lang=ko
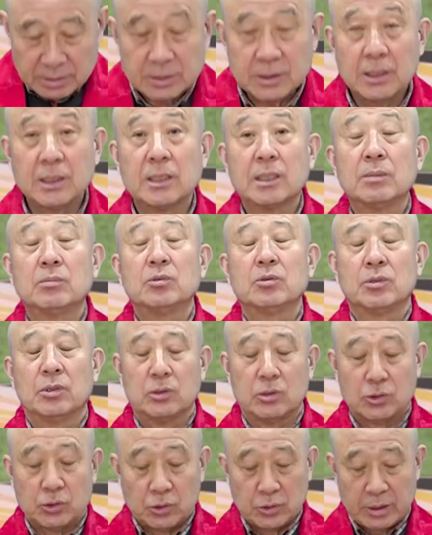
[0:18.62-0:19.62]

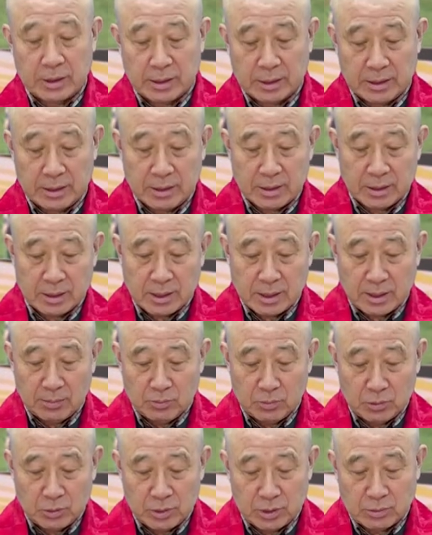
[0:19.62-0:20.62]
세계불교를 소개하다
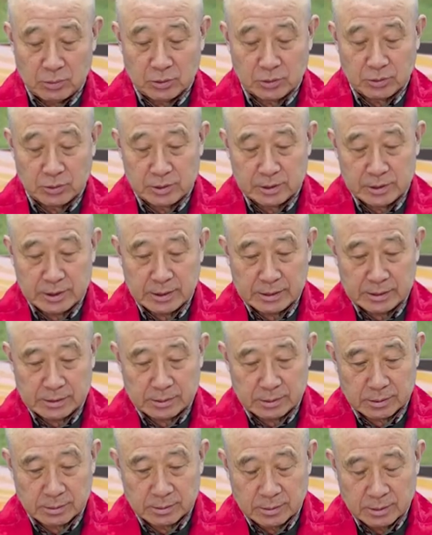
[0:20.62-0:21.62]
캄보디아 불교를
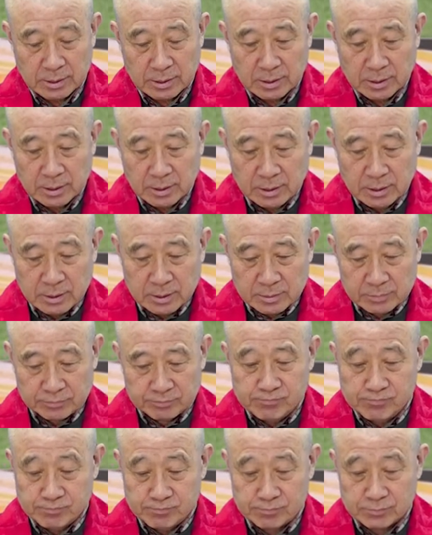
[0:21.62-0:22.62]
찾아서
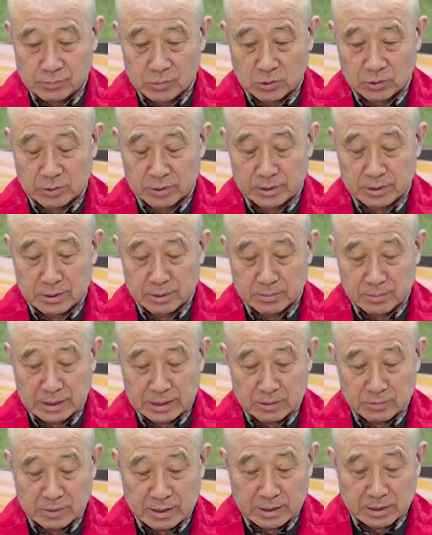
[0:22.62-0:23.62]
오늘은 그
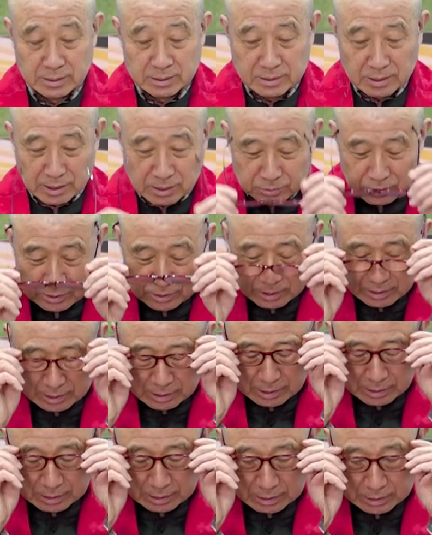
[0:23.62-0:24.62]
마지막 네 번째
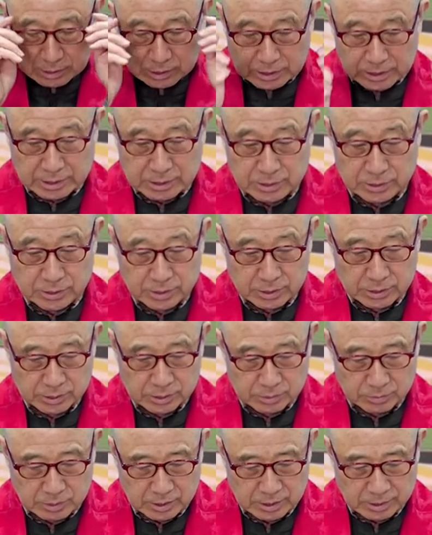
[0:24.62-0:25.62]
강의 시간이
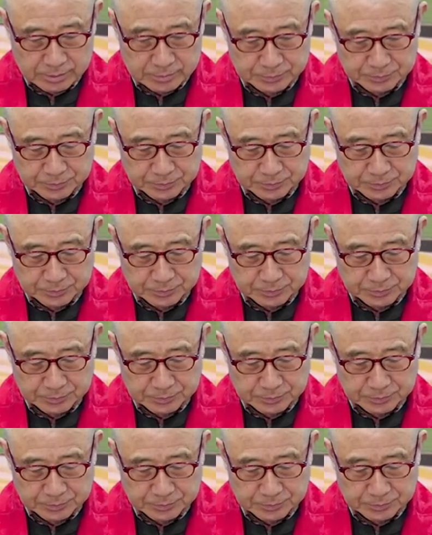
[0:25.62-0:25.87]
되겠습니다.